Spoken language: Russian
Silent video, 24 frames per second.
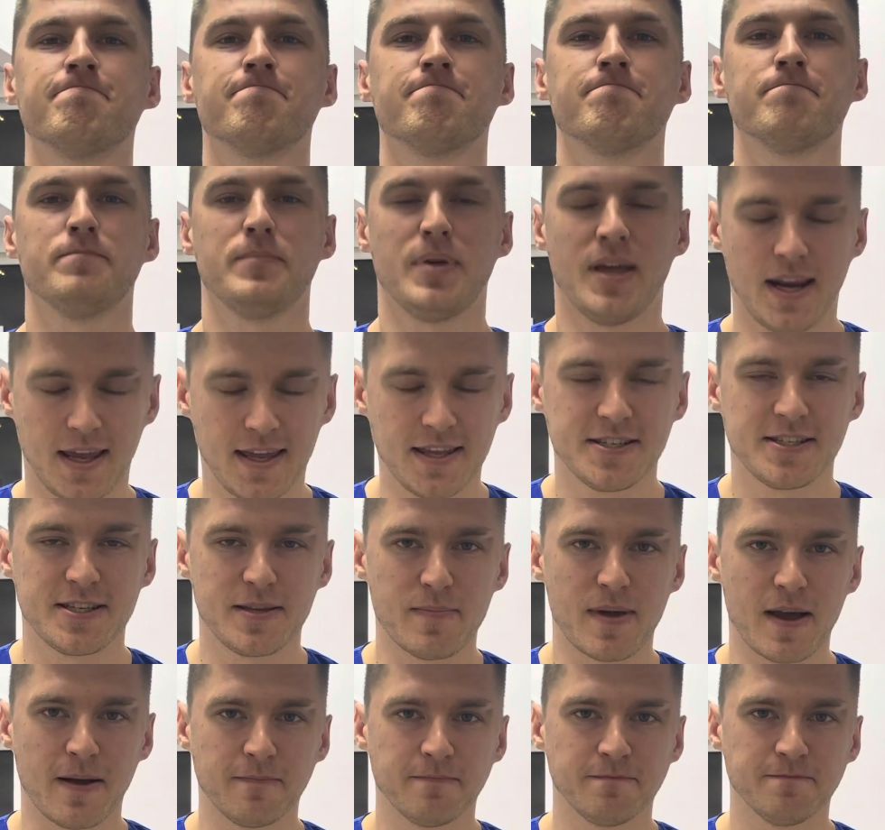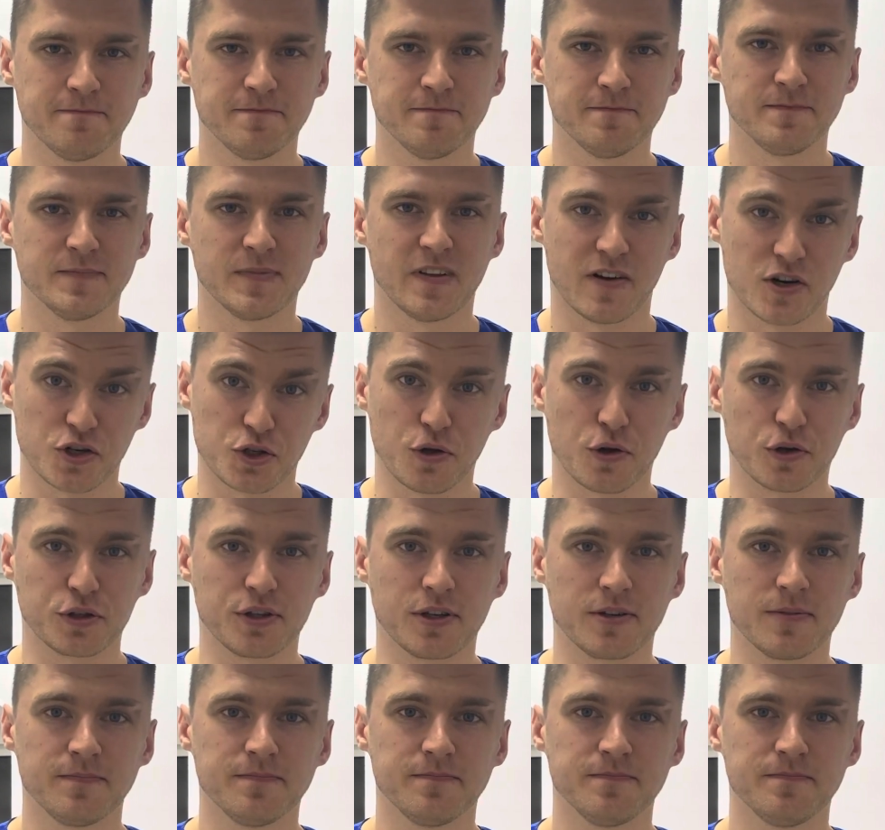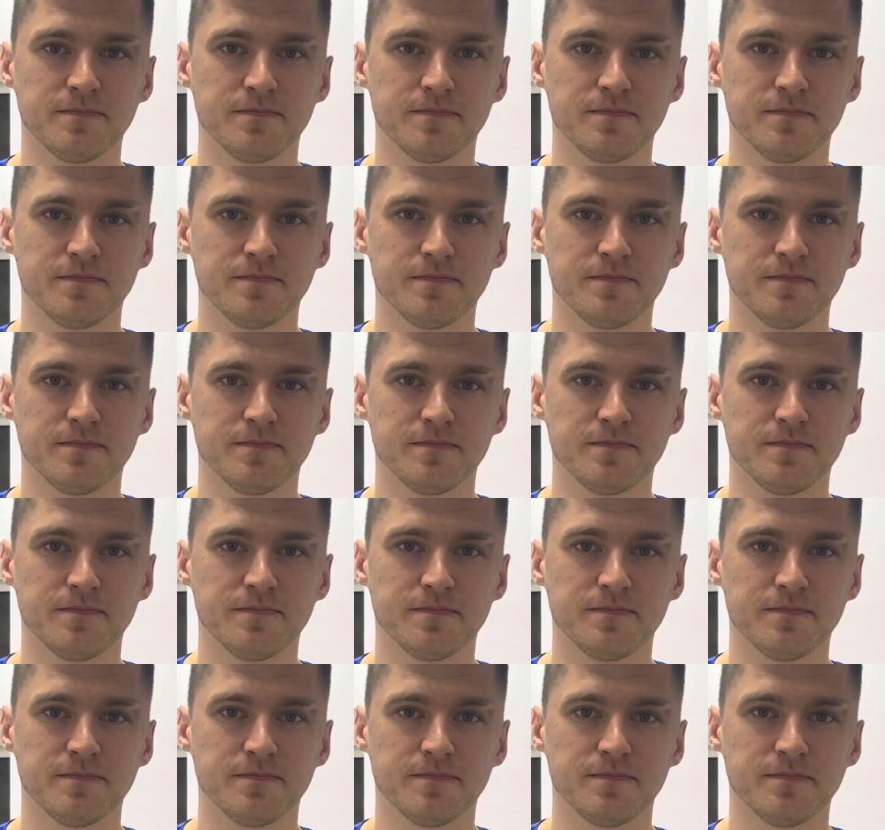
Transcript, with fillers: Берегите себя. Ваш доктор.